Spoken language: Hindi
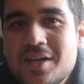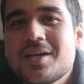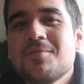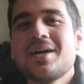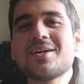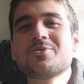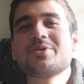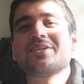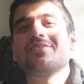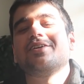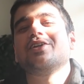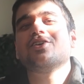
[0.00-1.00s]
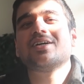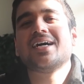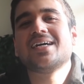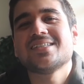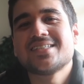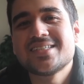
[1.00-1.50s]
वेलकम बैक टू अनदर वीडियो
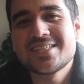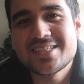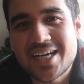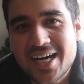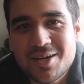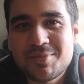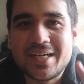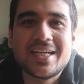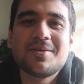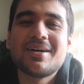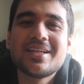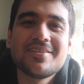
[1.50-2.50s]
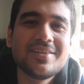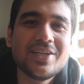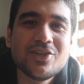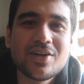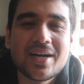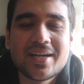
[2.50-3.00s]
गाइज चार महीने बाद ये
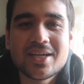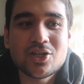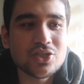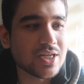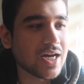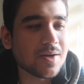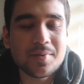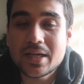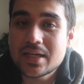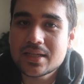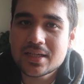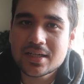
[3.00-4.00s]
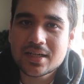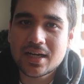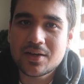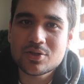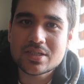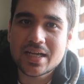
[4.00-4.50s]
वीडियो आ रही है और चार महीने तक
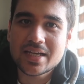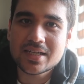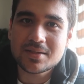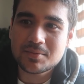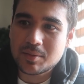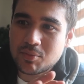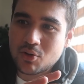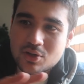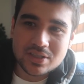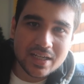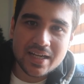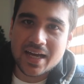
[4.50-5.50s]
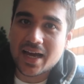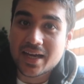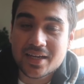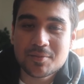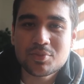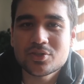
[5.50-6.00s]
आई वॉज लाइक मैं बहुत सारे
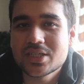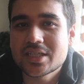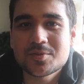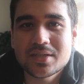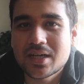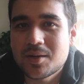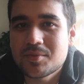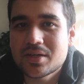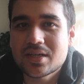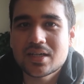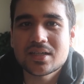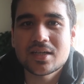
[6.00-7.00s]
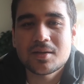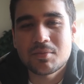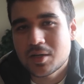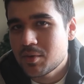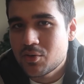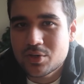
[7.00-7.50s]
हैकिंग प्रोजेक्ट्स पे काम कर रहा था
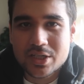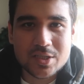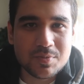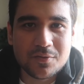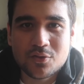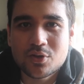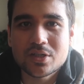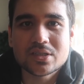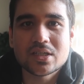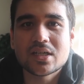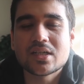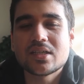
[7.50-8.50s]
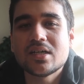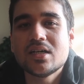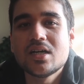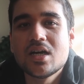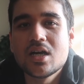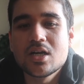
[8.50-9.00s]
बग बाउंड्रीज पे फोकस कर रहा था
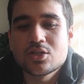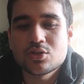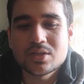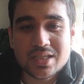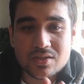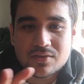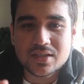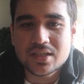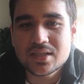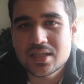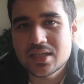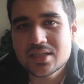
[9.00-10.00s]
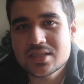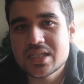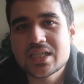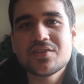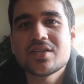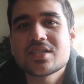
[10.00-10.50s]
सो दीज वर द थिंग्स
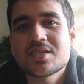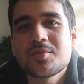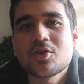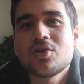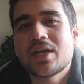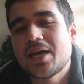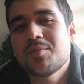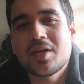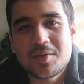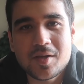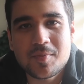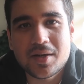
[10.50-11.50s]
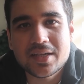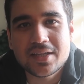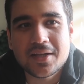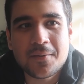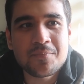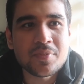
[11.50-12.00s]
जिनकी वजह से मेरे को टाइम नहीं मिल
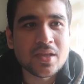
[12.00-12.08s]
पाता था